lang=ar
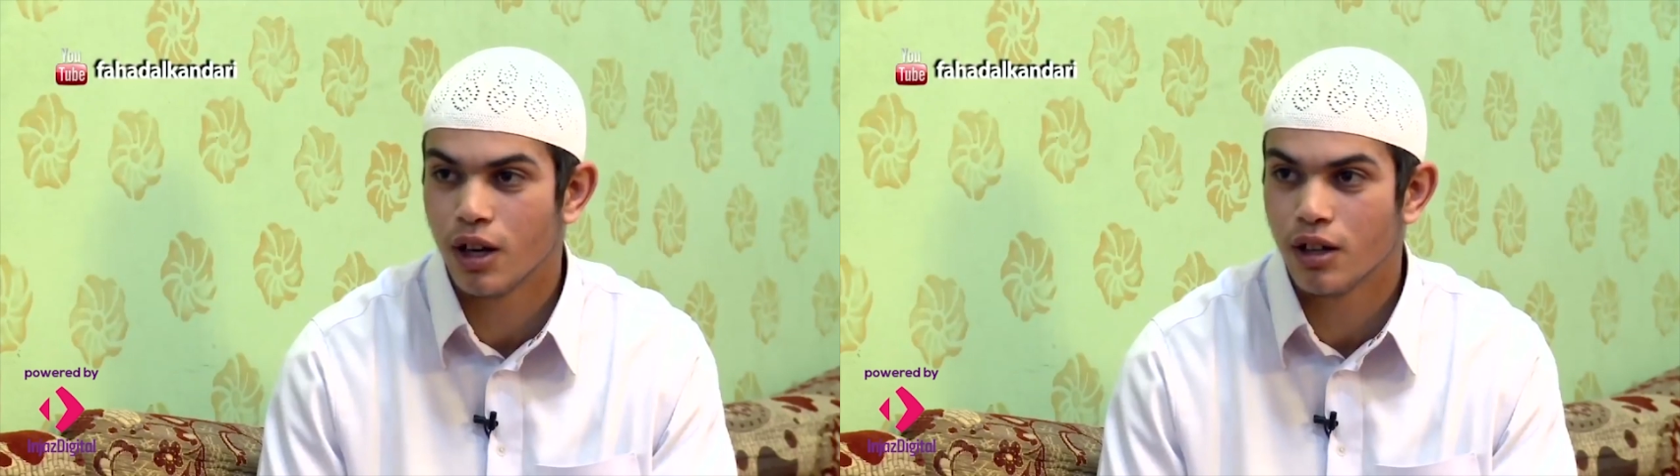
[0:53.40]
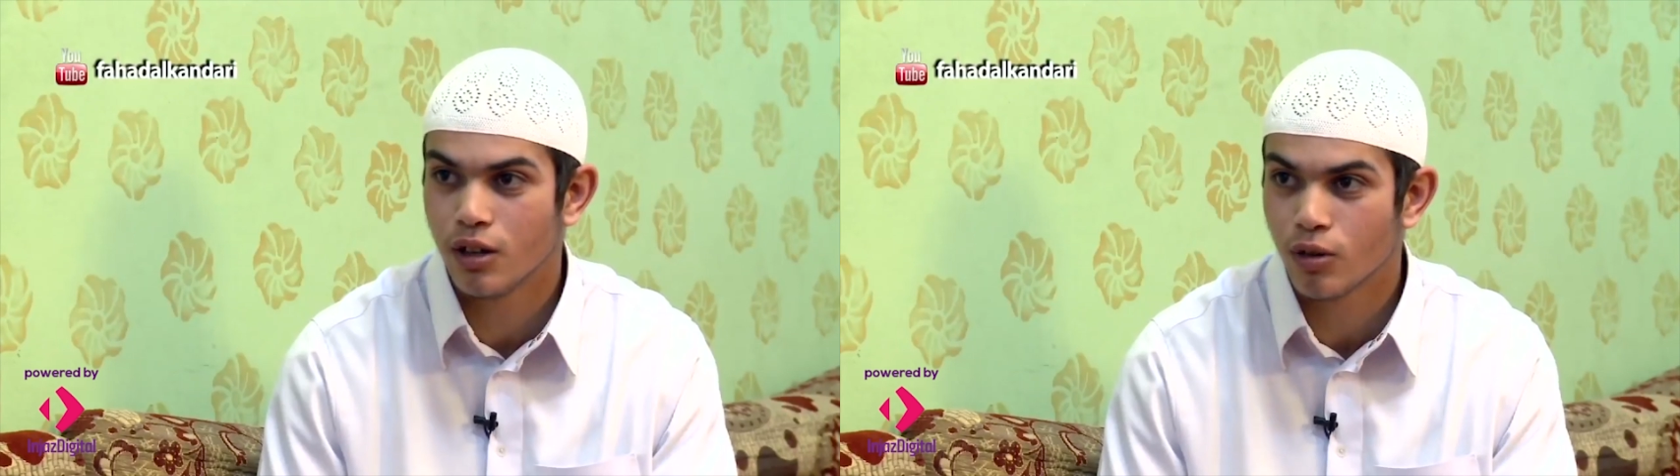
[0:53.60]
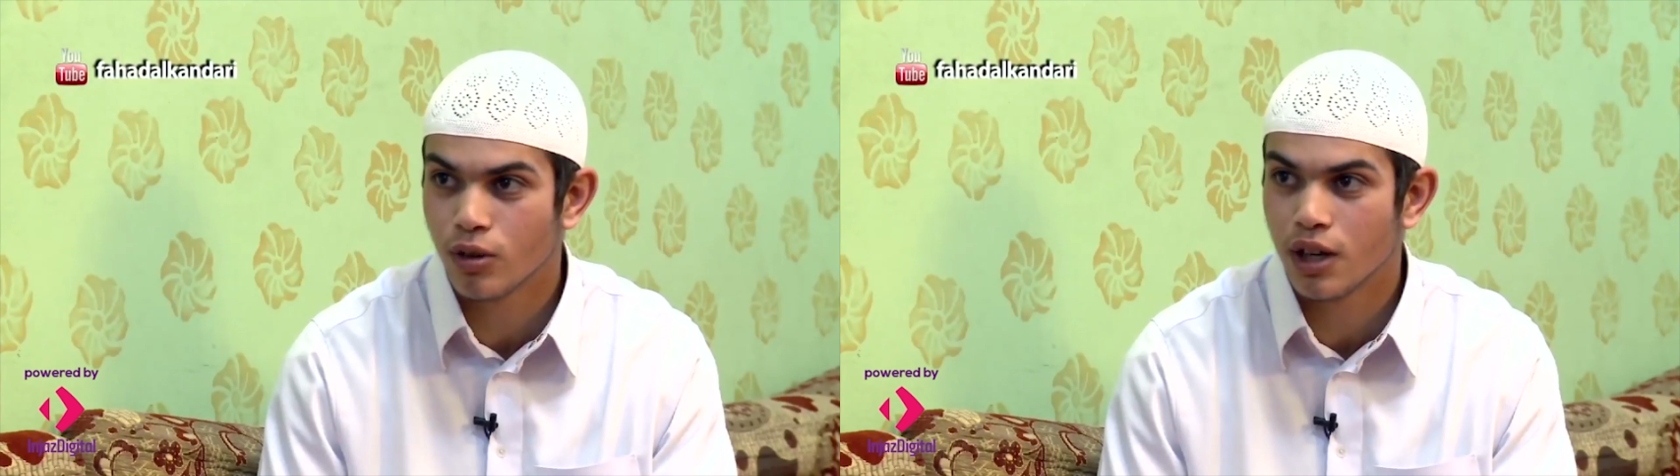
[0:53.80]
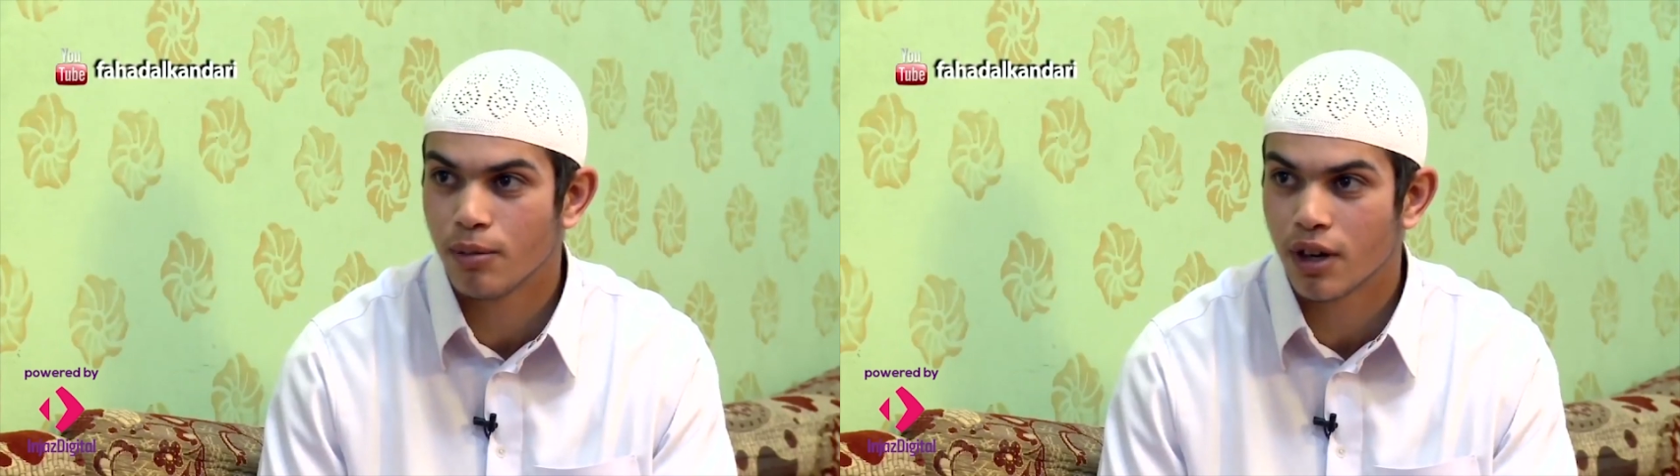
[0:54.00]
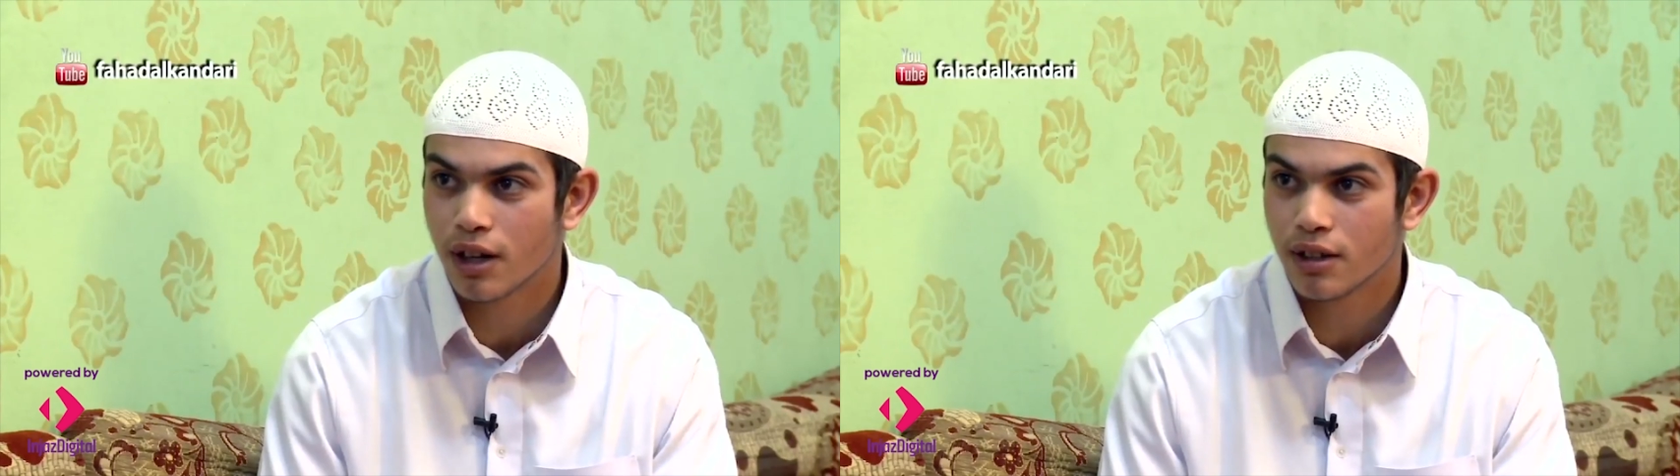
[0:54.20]
هذه الرؤيا
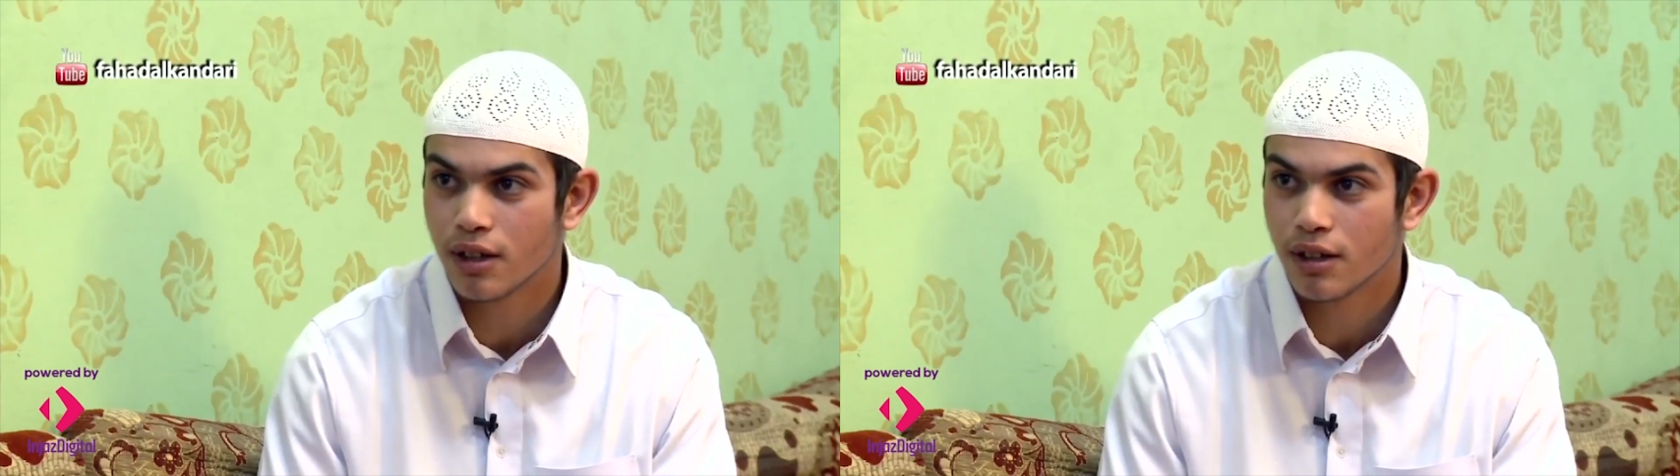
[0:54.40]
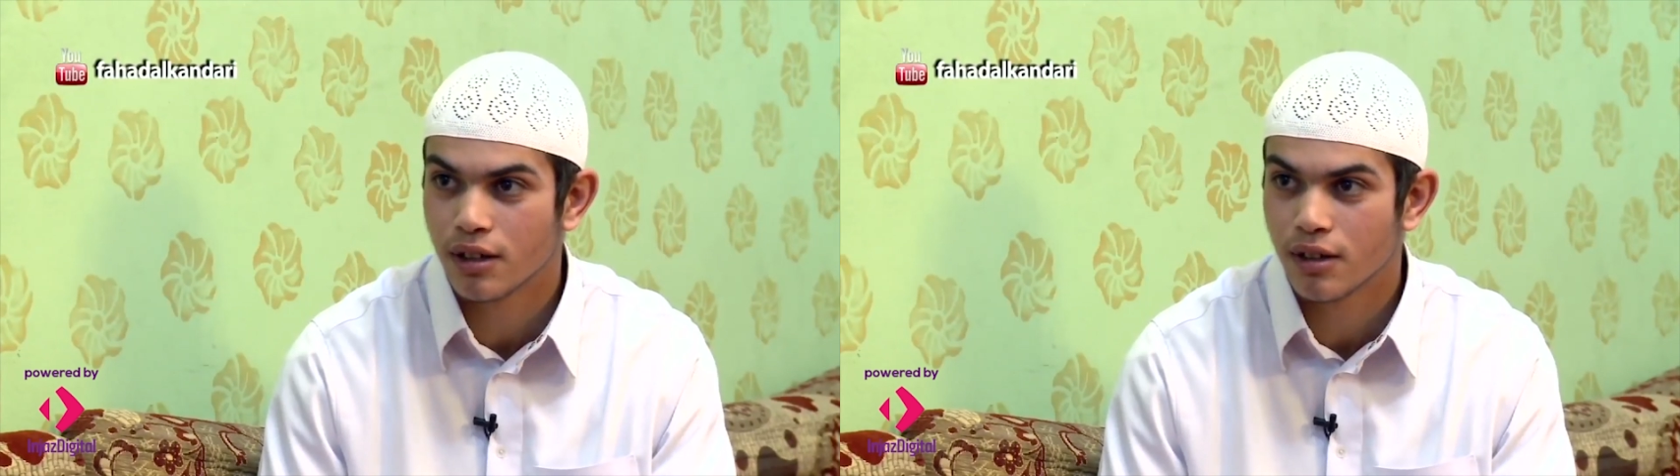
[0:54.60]
مرة